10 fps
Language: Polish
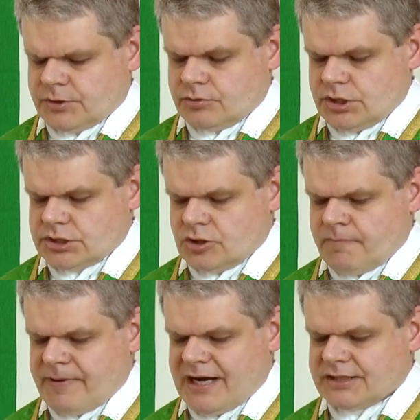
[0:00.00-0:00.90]
który jest
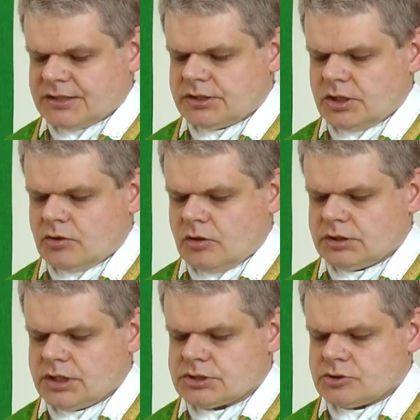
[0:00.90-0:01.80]
oparty tylko
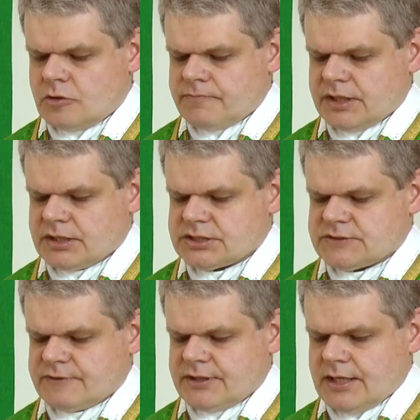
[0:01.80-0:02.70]
na sobie, na
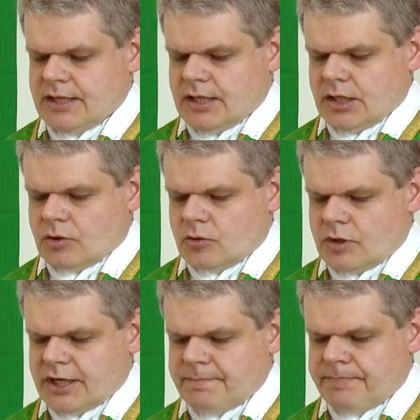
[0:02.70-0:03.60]
swojej
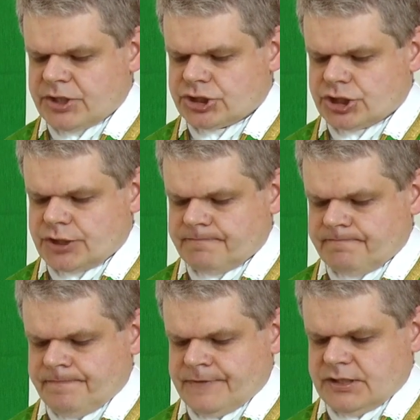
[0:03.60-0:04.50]
kruchej pysze.
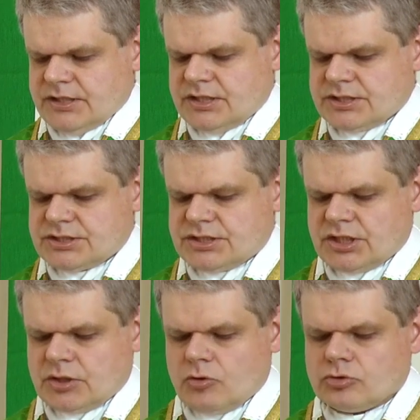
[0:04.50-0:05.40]
Jeden z
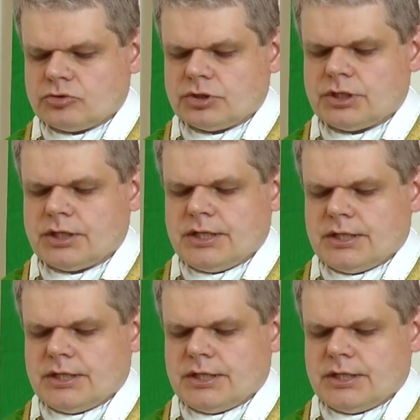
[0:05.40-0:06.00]
tych, o których